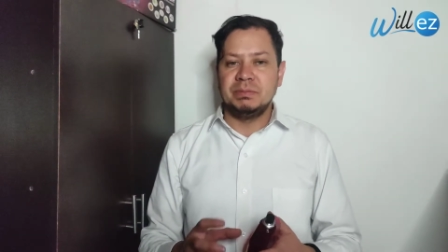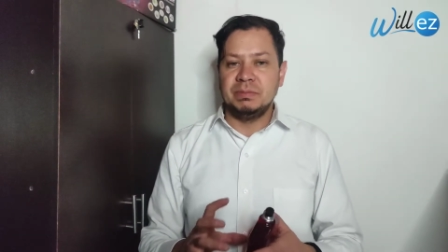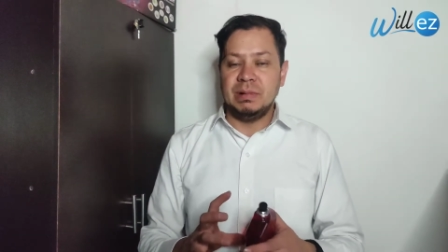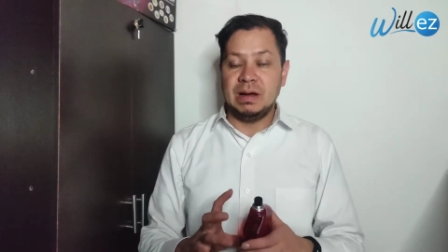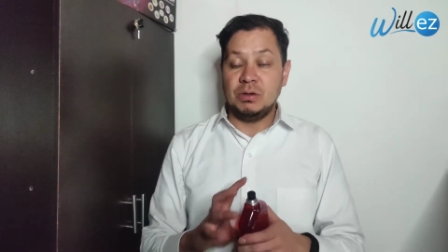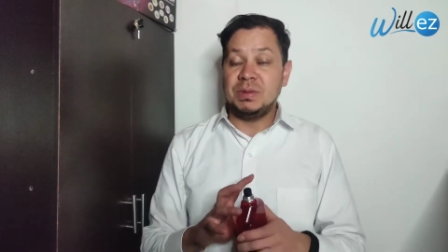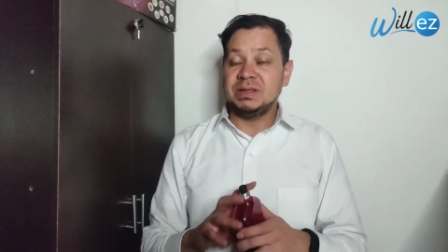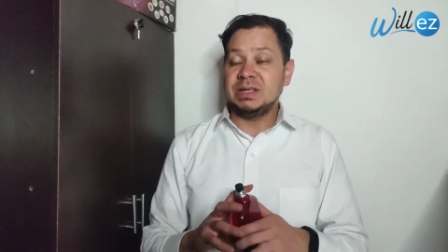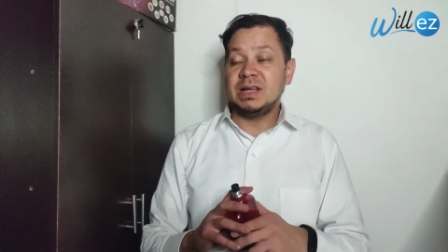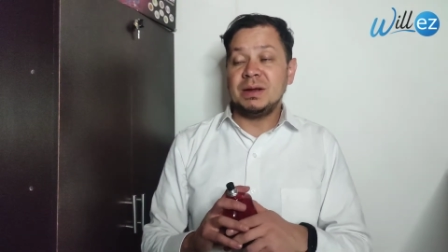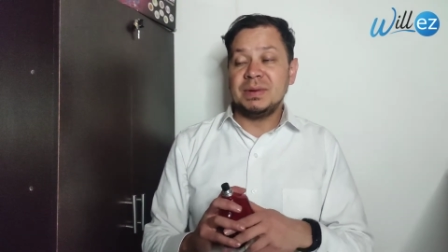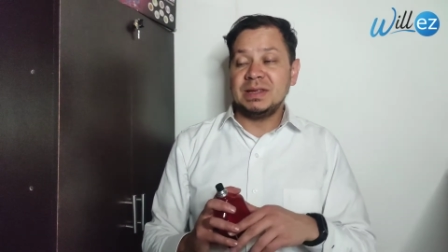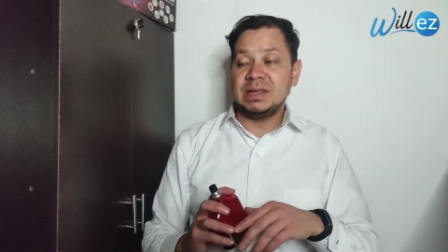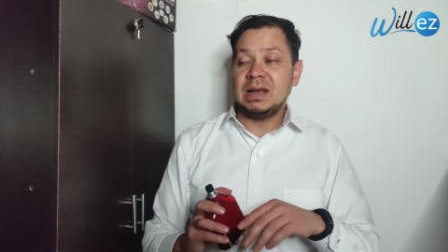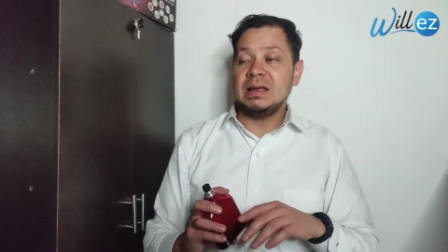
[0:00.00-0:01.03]

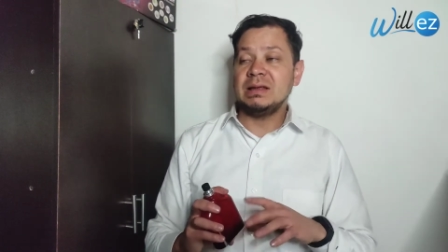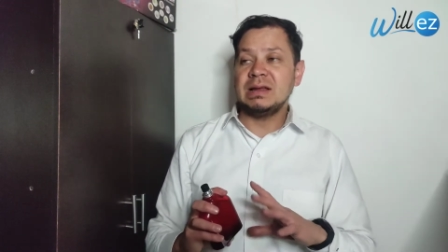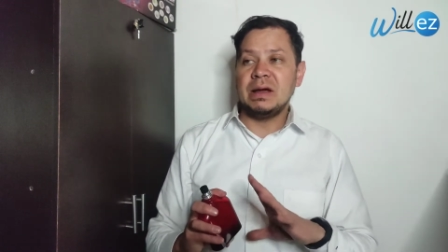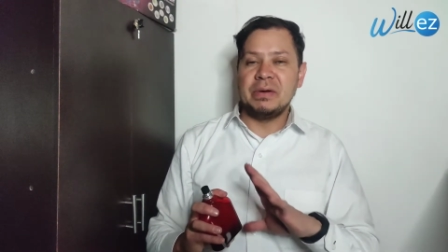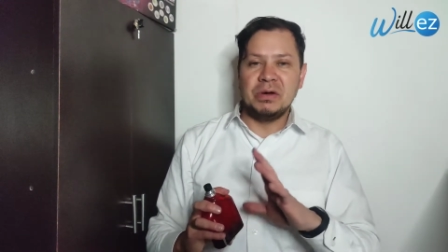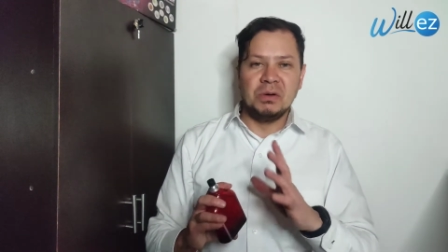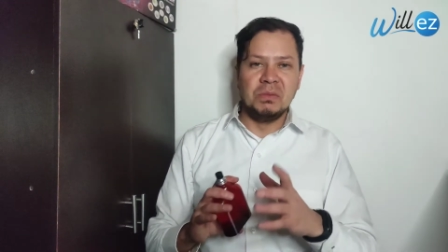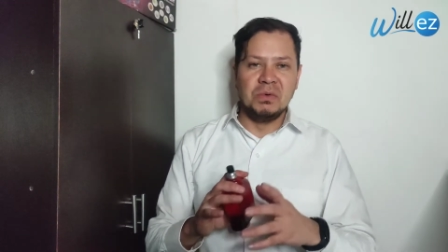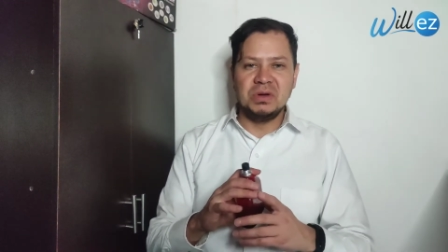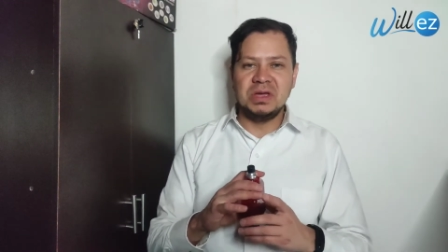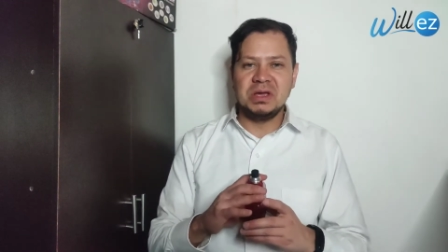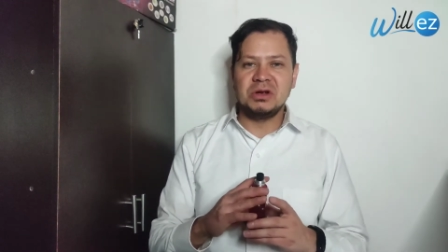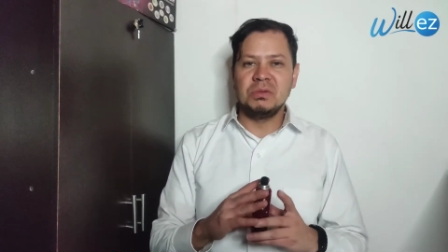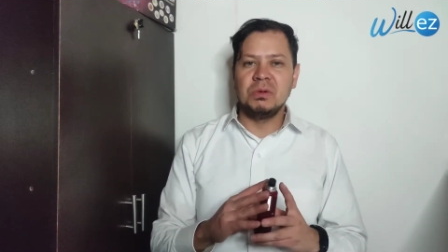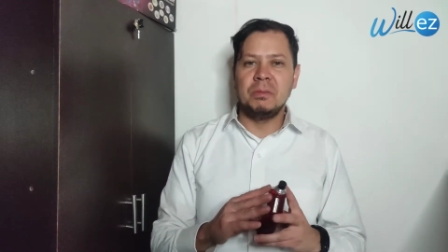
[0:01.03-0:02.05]
Aromáticamente la, veo muy
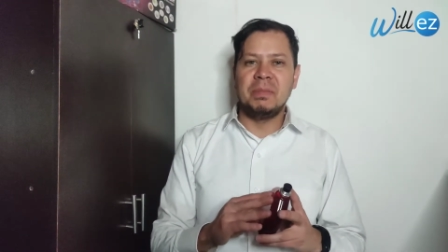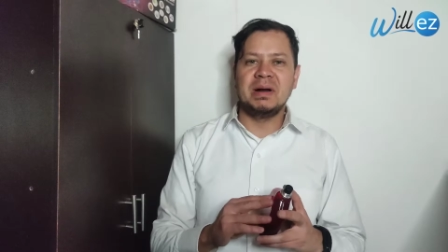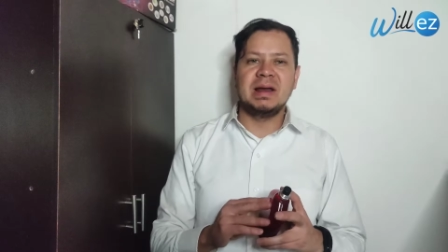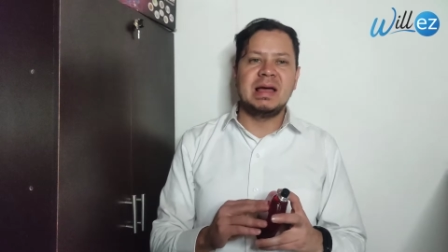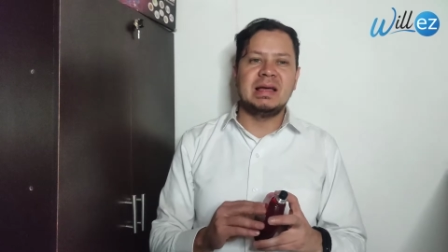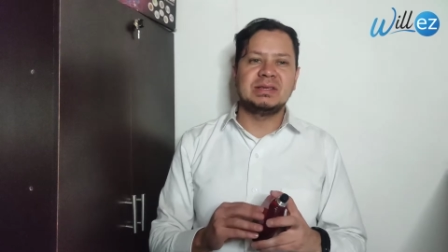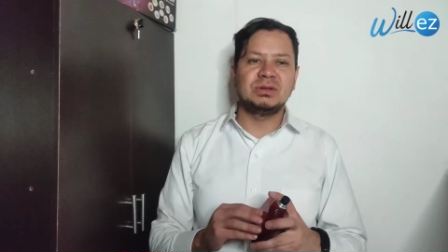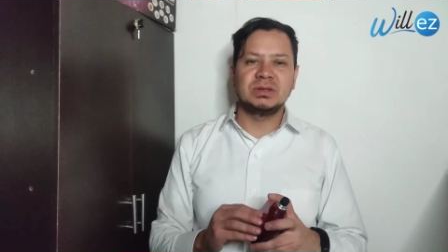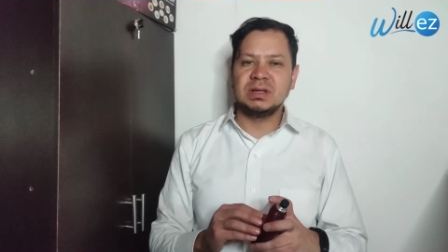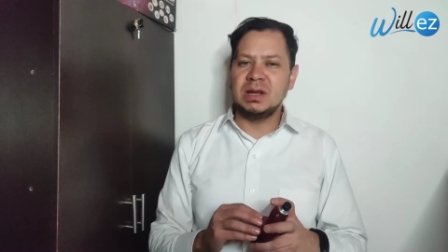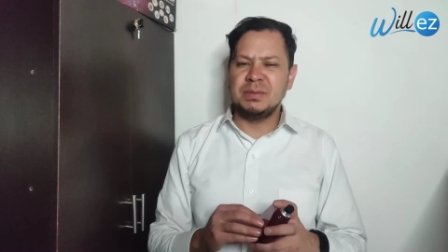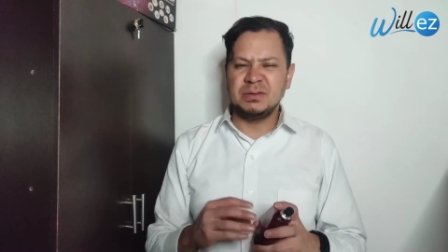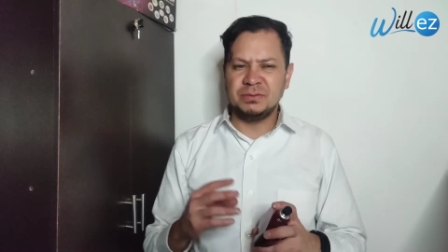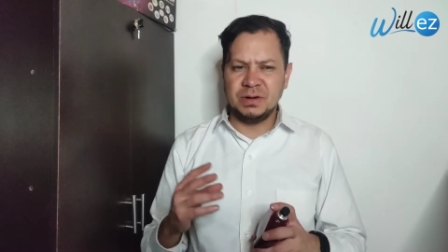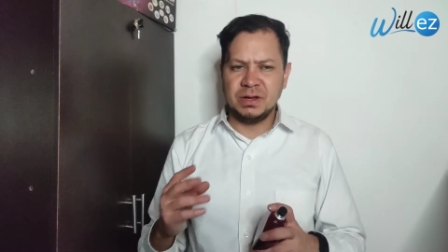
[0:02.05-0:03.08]
como para estos
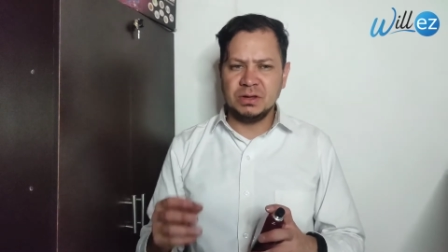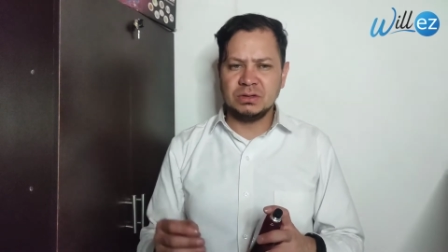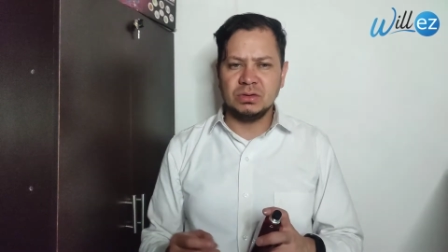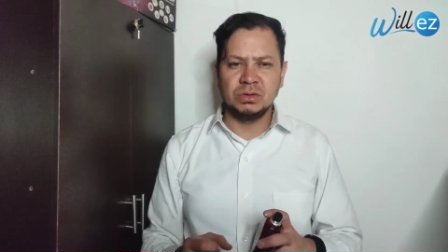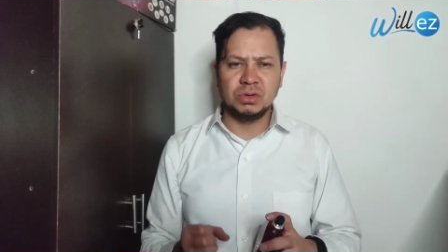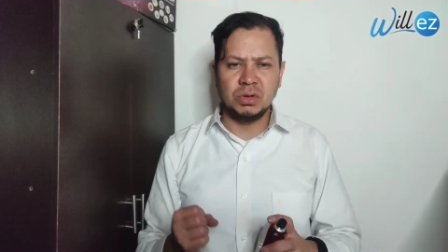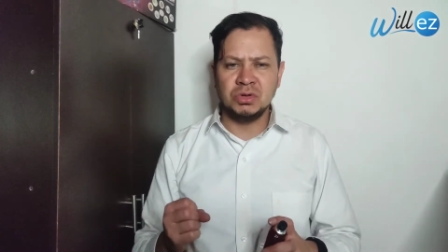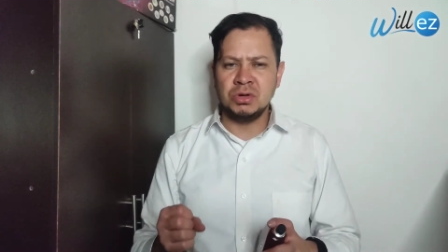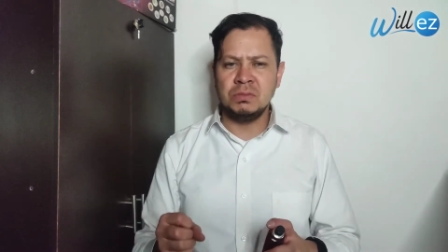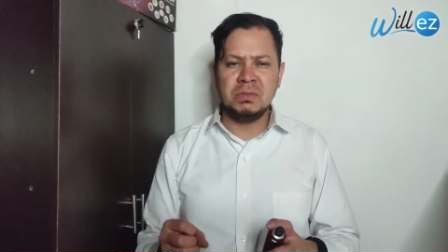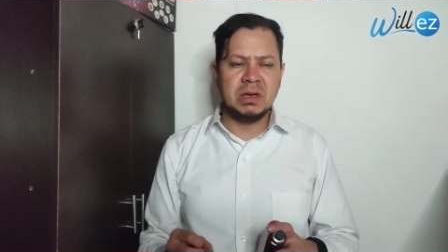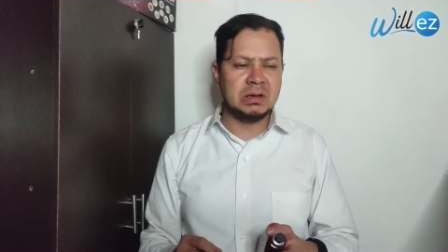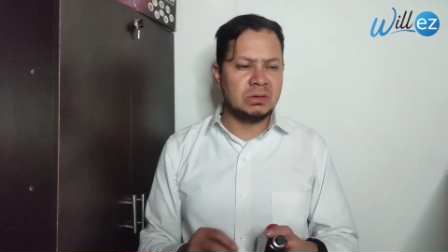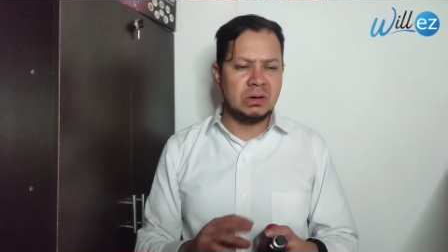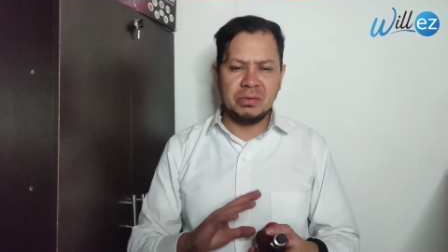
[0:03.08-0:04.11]
climas fríos, otoño,
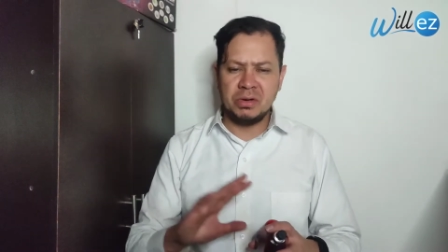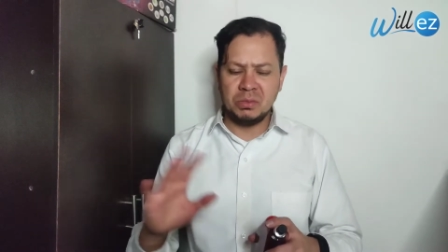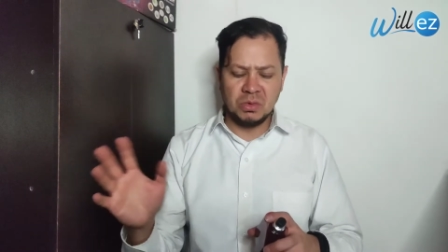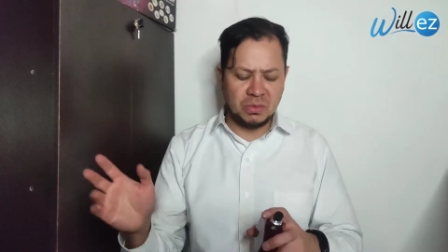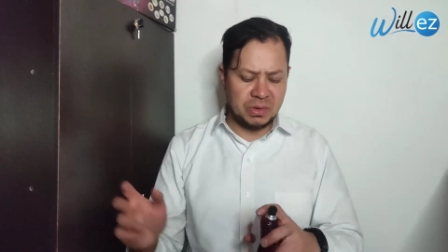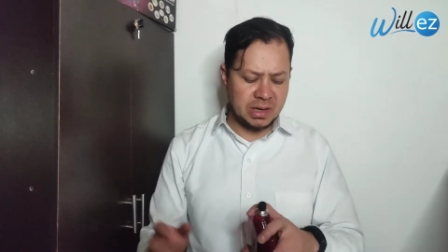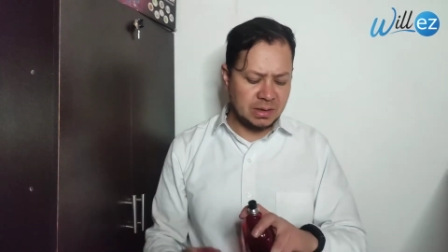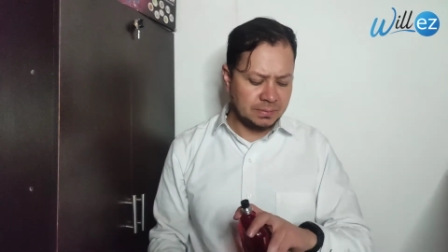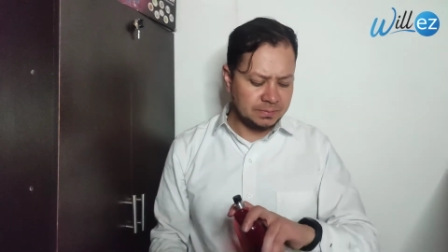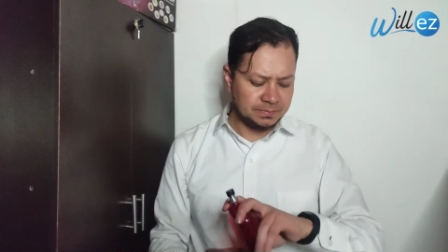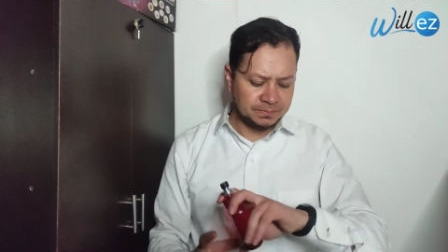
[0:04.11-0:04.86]
invierno, la veo muy bien.